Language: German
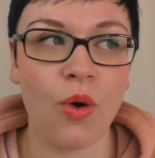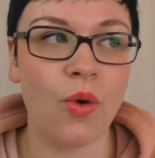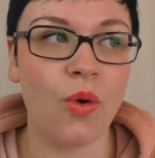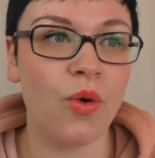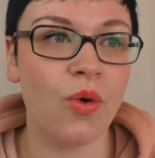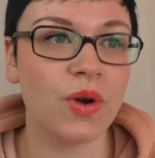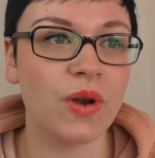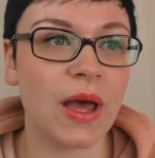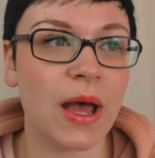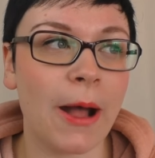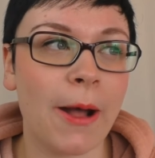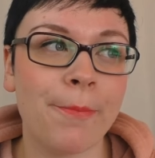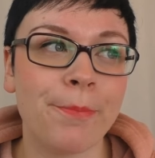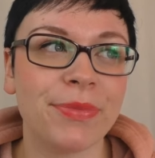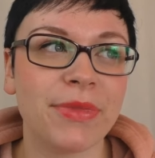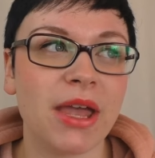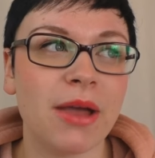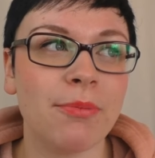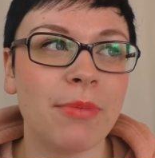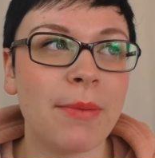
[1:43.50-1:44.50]
Oder
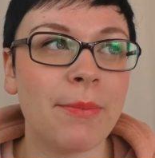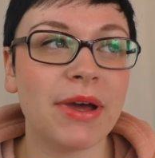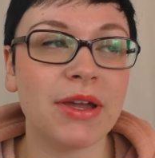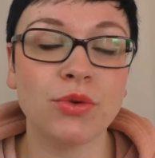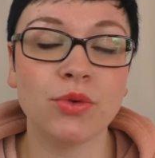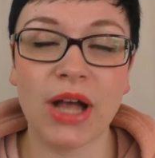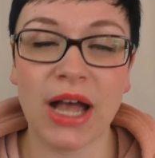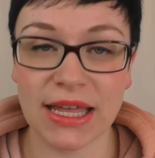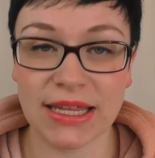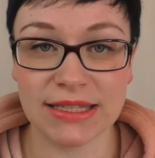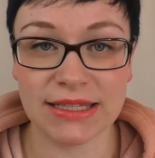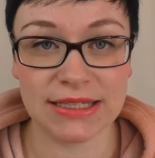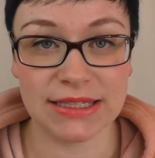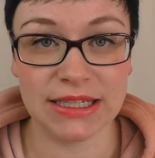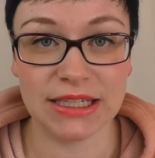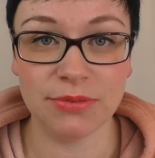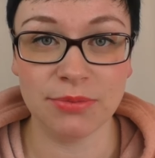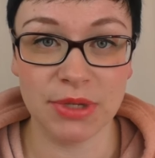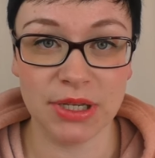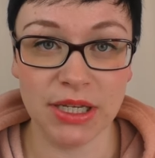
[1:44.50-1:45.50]
Mama, du kannst
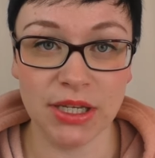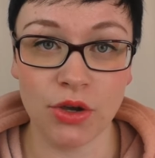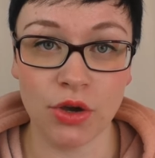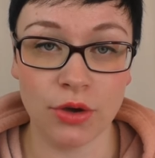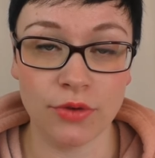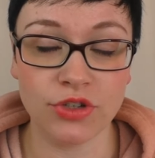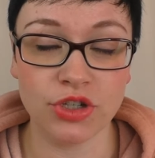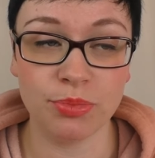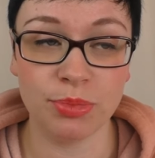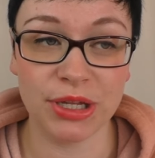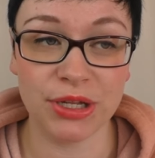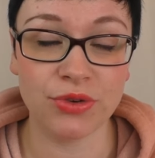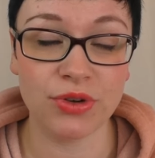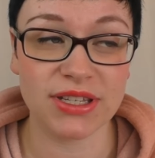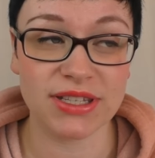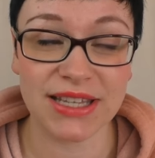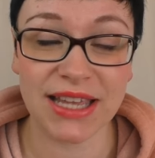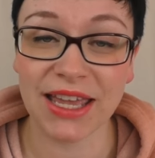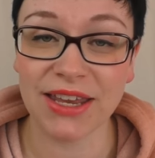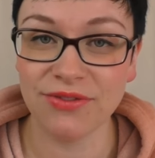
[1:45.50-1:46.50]
nicht Minigolf spielen, du
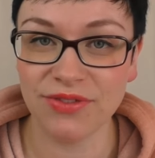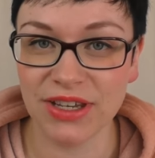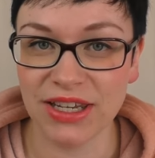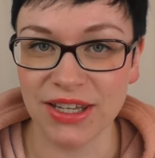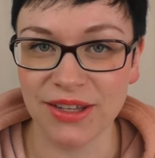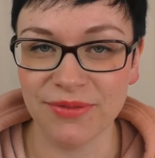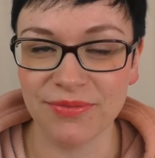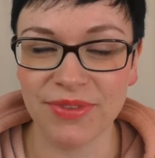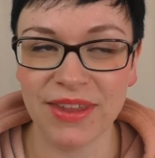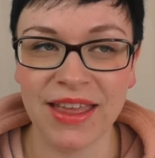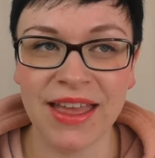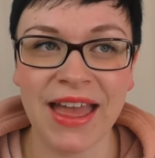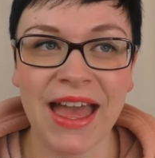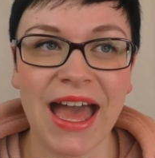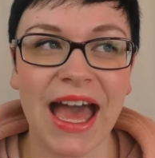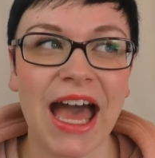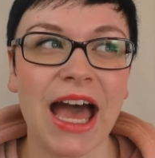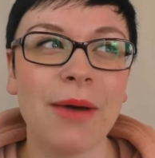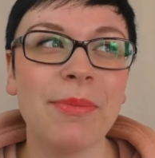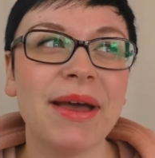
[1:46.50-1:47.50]
hast keinen Willi.
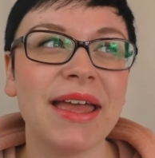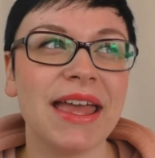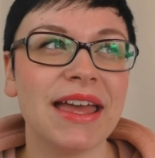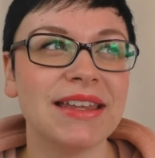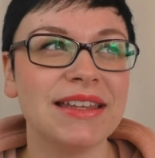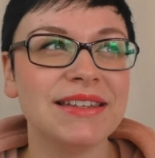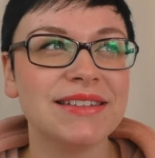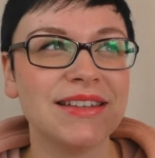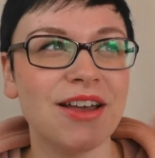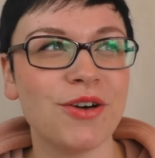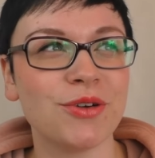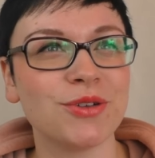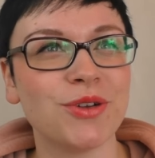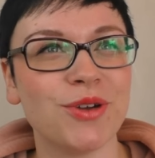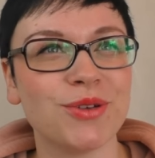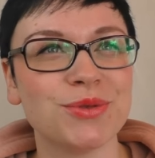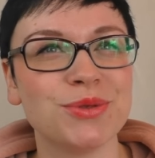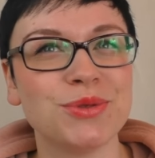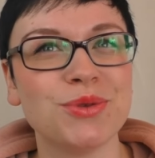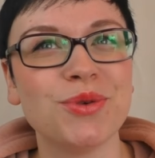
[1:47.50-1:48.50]
Aber er ist auch
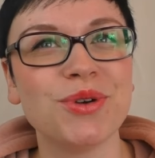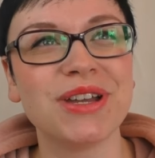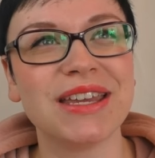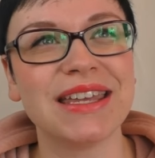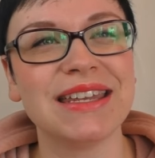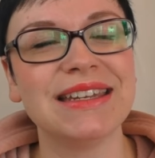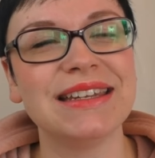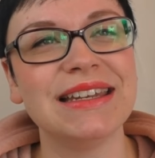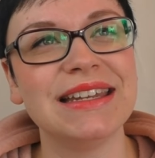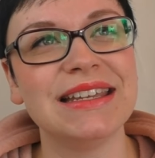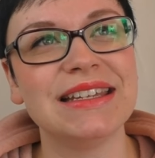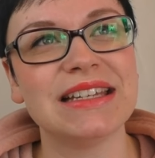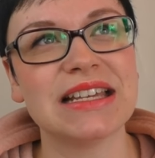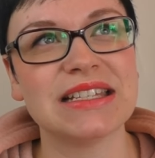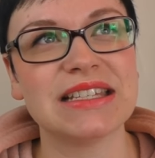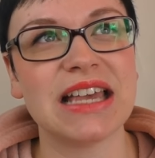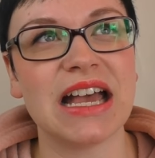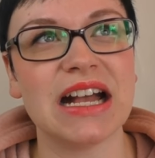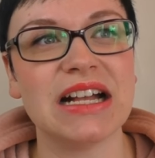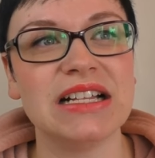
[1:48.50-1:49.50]
noch so kindlich,
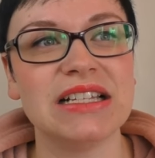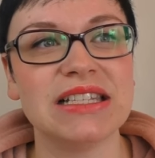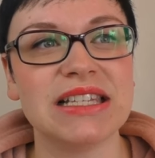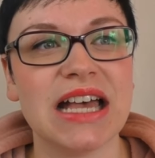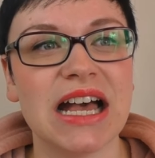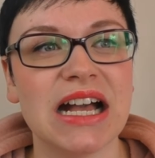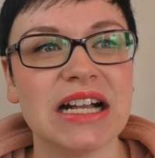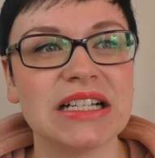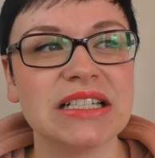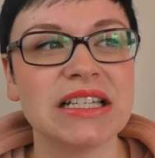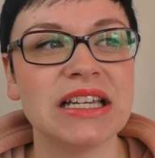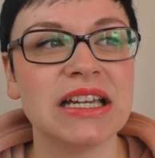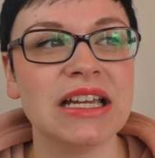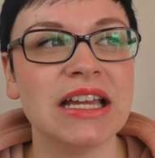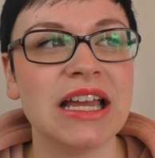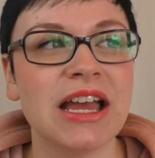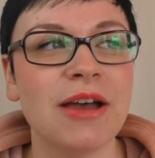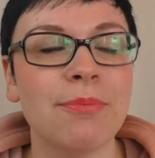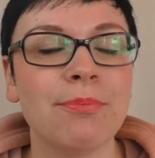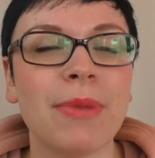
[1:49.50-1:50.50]
dass er halt sagt,
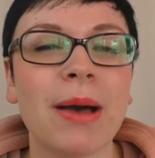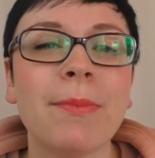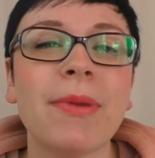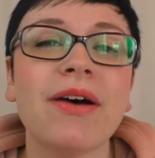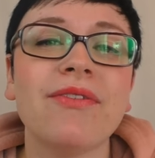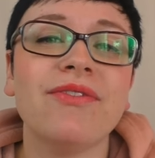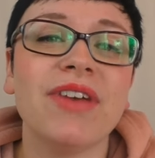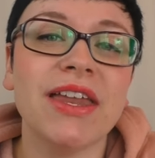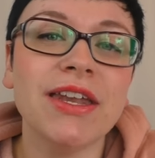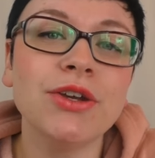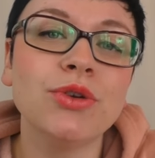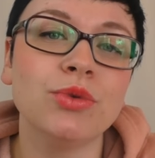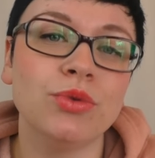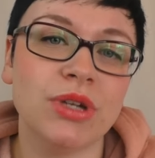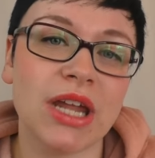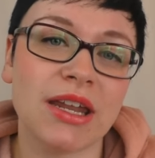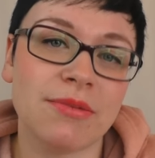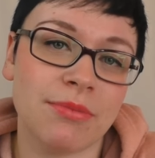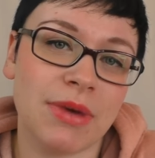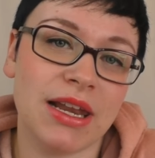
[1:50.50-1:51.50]
Mama, wenn du
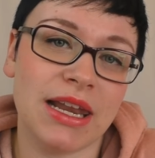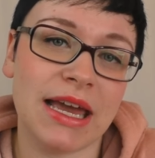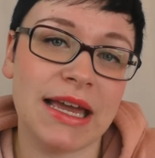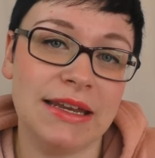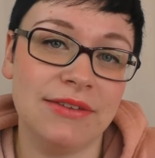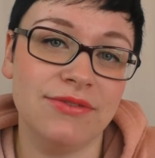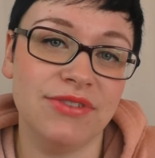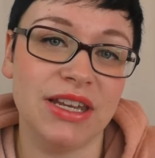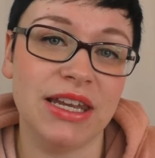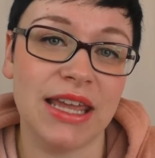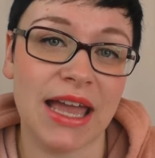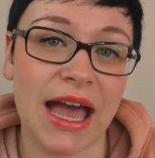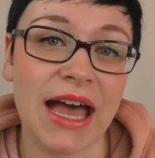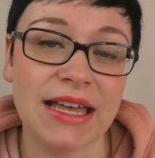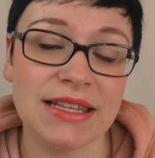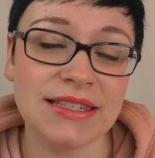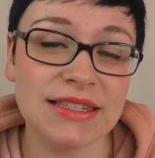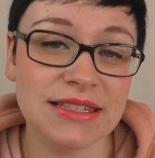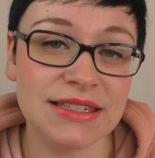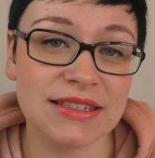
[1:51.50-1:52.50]
dann mal einen Willi
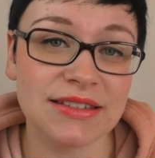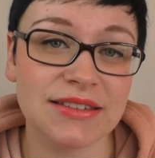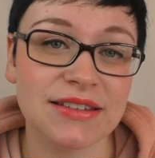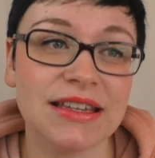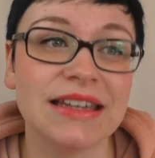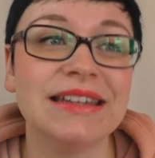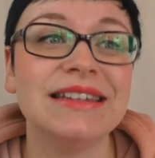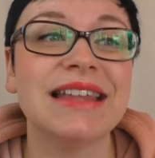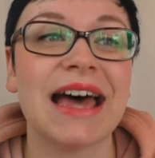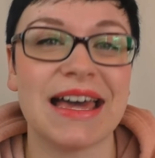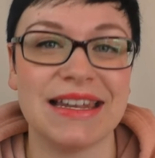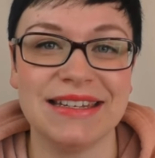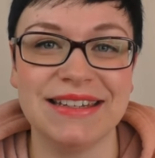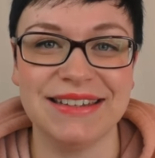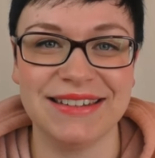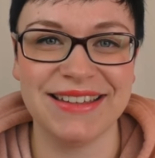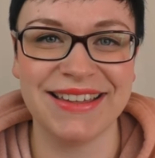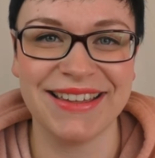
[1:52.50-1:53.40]
hast, dann.